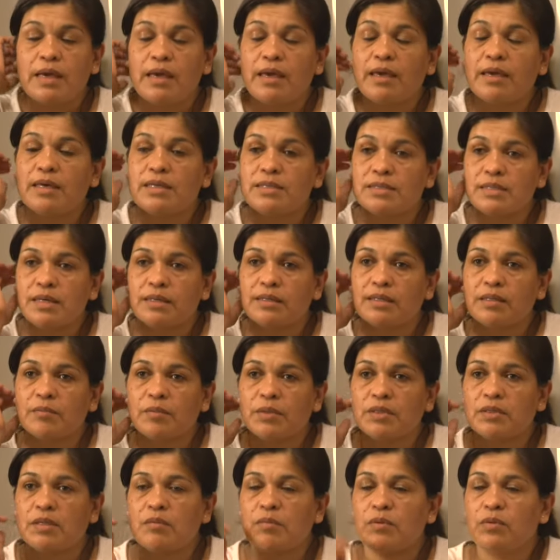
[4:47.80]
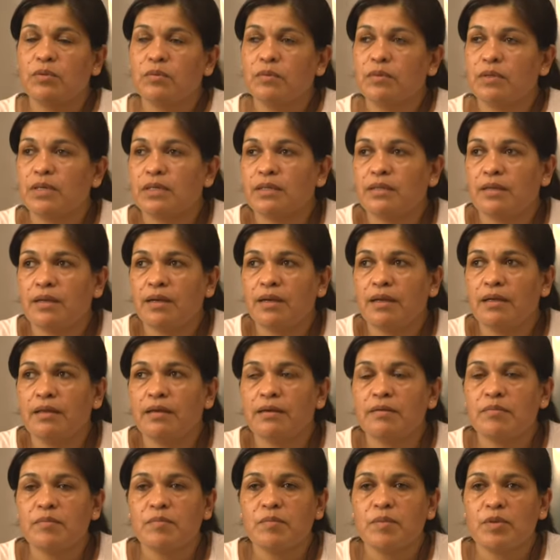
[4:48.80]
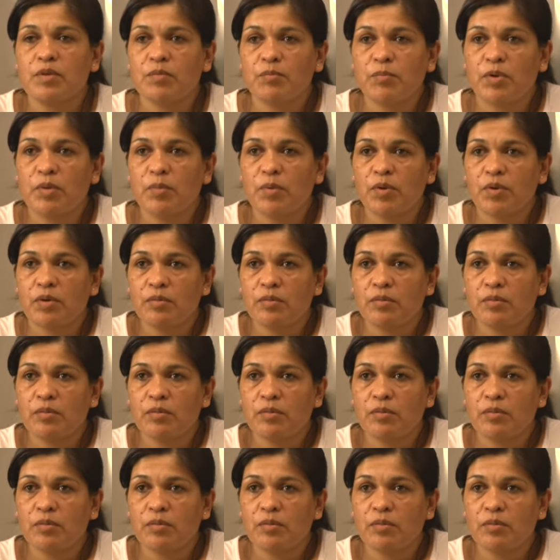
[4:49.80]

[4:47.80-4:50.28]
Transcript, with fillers: Exactamente, me tuve que trasladar de mi propio